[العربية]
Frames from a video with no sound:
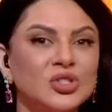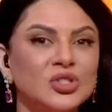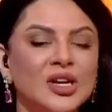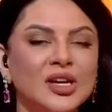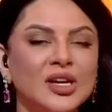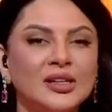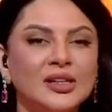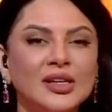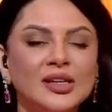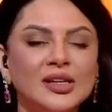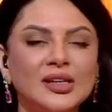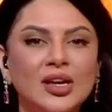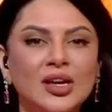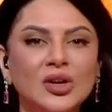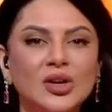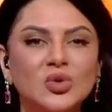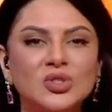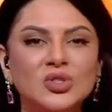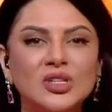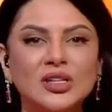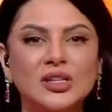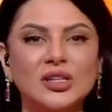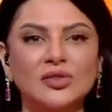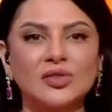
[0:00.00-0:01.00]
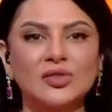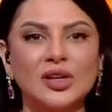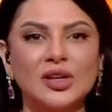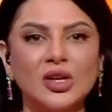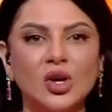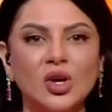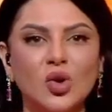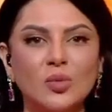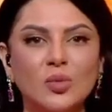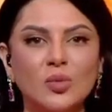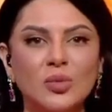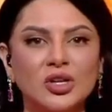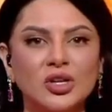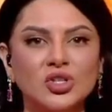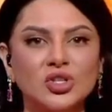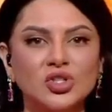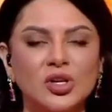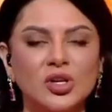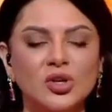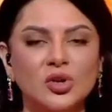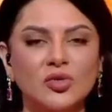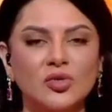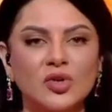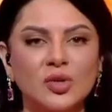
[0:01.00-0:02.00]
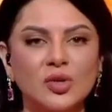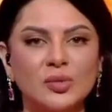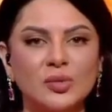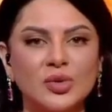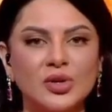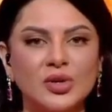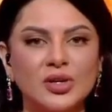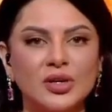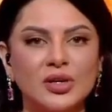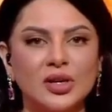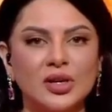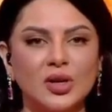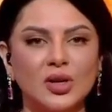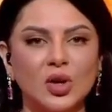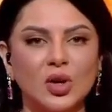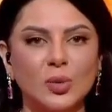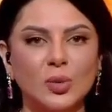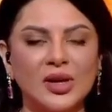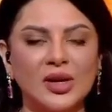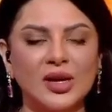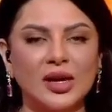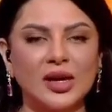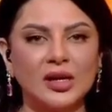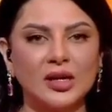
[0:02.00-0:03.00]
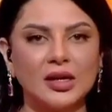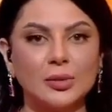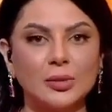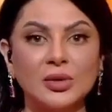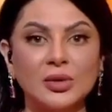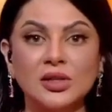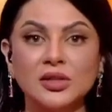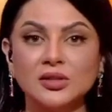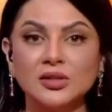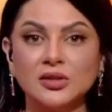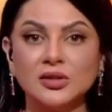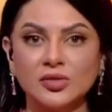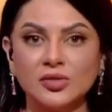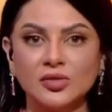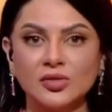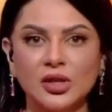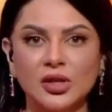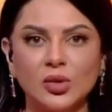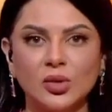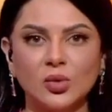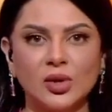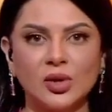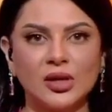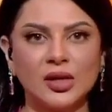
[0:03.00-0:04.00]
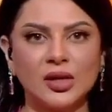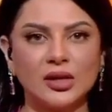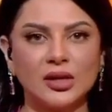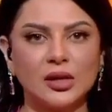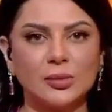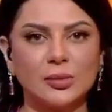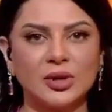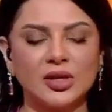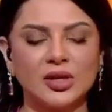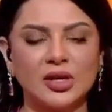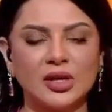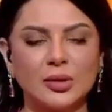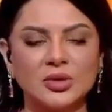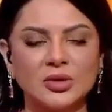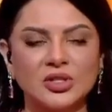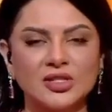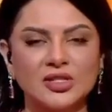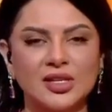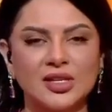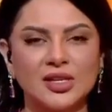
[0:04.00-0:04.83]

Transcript: مشاهدينا يصادف اليوم 20 نوفمبر اليوم العالمي للطفل ولأن برنامج